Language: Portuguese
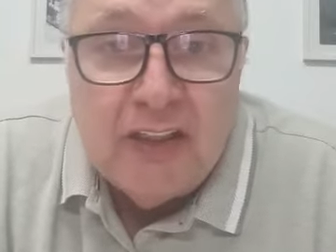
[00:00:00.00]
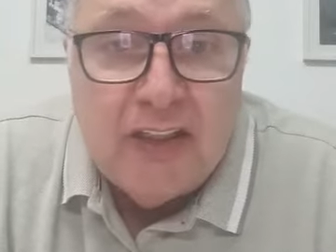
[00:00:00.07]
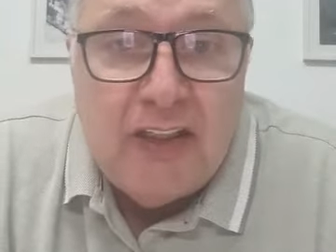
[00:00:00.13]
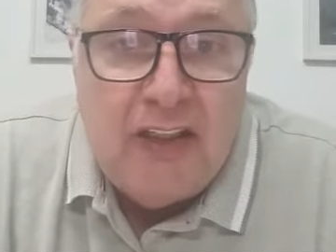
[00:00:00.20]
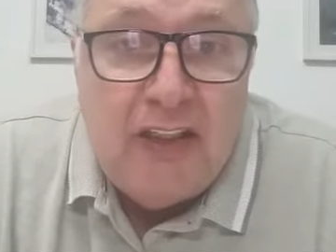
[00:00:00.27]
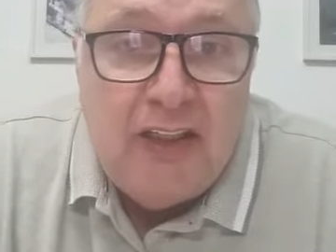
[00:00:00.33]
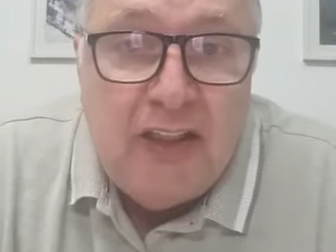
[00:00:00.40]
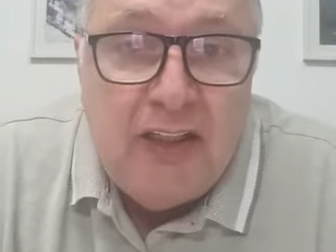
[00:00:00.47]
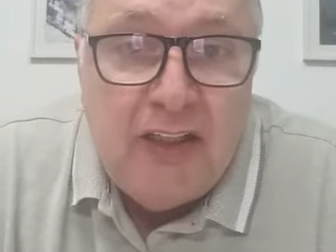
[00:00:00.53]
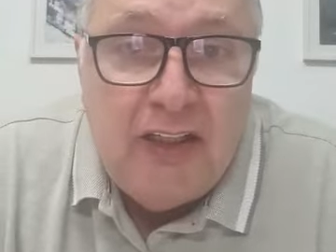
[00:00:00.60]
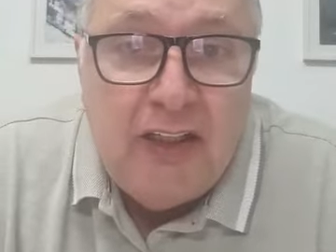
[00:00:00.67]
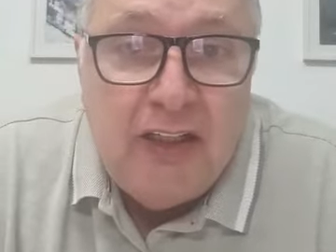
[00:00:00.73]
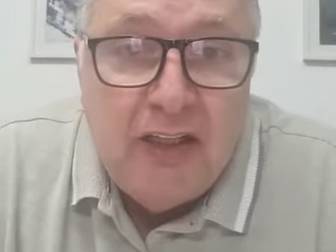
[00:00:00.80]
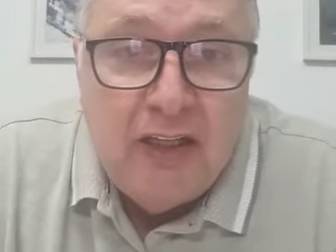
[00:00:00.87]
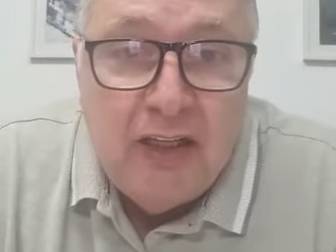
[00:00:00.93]

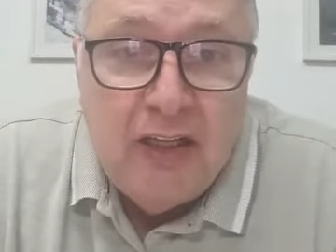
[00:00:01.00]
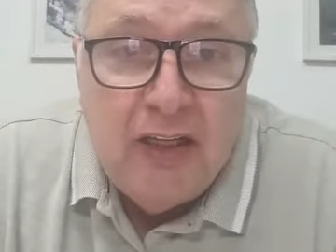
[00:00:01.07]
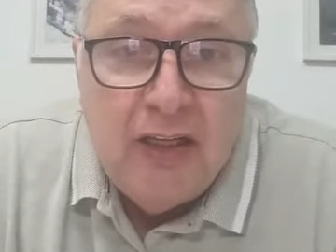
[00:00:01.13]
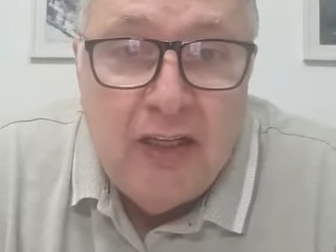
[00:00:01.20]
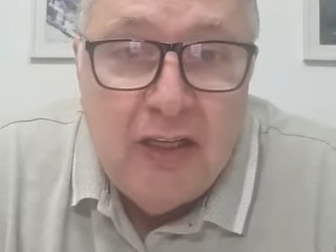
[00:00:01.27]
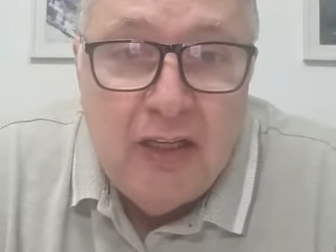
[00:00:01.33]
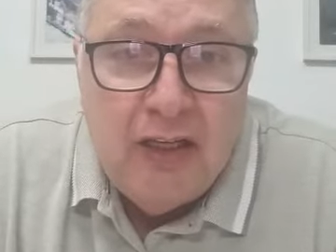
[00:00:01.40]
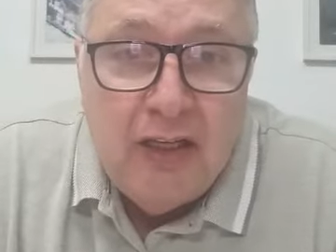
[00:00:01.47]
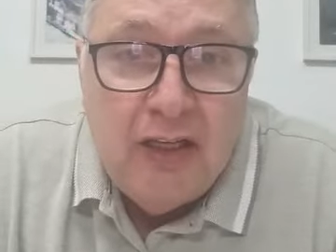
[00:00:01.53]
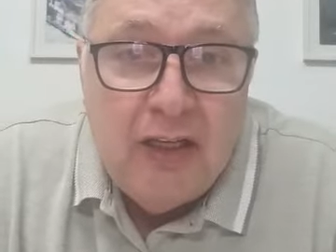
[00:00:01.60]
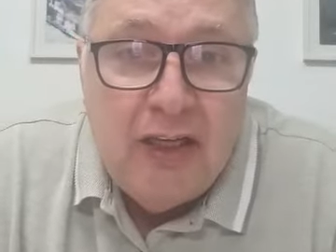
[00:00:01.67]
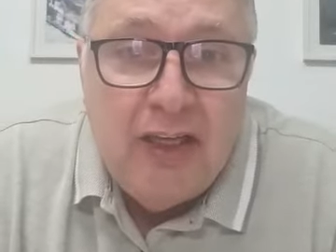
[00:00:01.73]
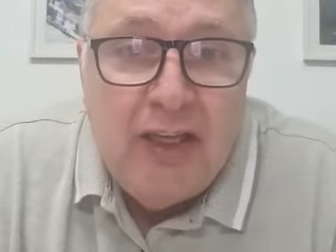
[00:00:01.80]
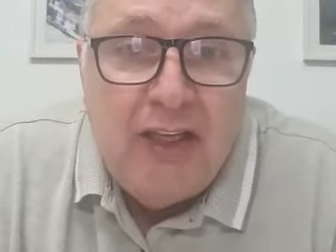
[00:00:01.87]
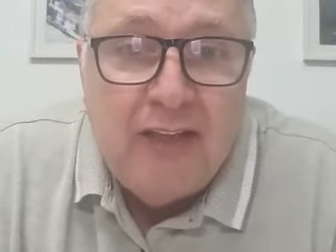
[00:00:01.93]
que
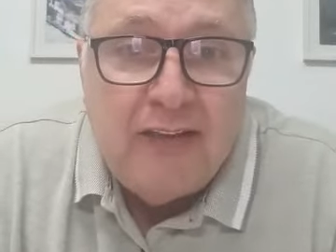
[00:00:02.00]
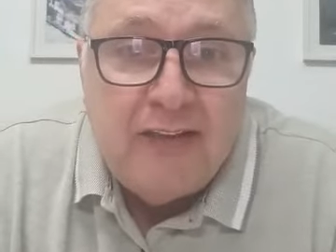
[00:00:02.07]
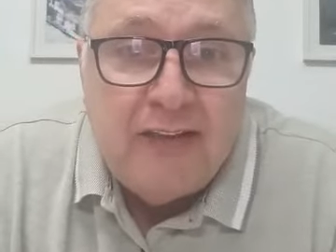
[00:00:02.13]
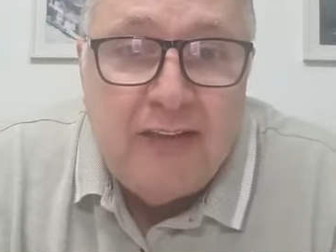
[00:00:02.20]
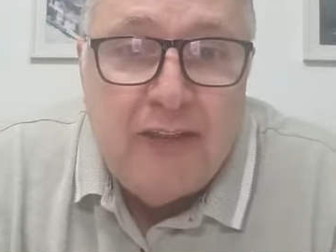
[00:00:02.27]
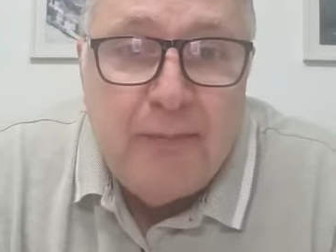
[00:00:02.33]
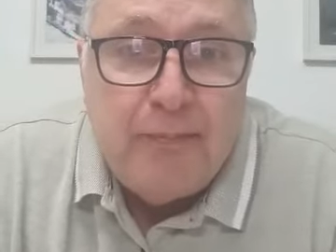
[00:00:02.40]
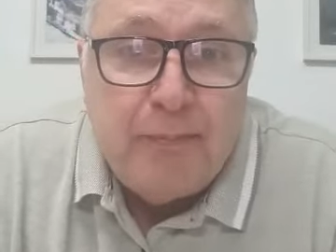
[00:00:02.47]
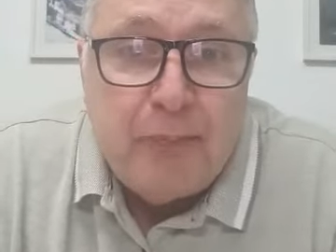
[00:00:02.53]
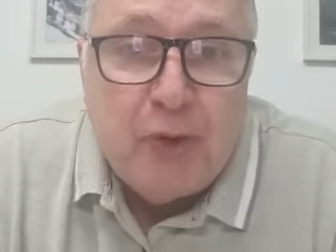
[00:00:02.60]
esse